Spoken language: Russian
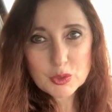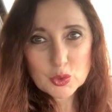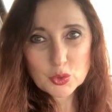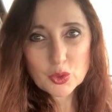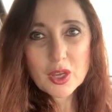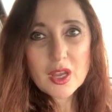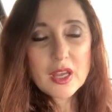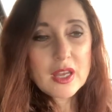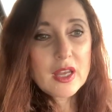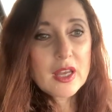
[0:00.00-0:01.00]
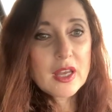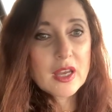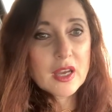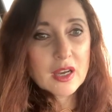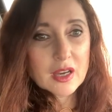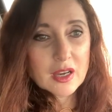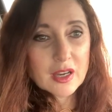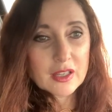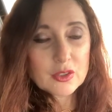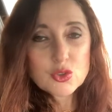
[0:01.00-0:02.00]
минуту
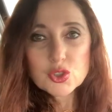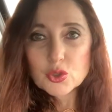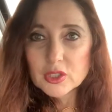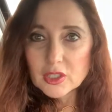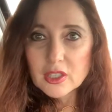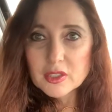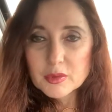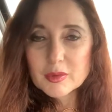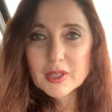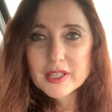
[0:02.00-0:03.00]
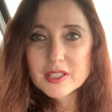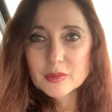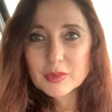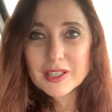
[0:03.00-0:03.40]
ну что это как не минимализм?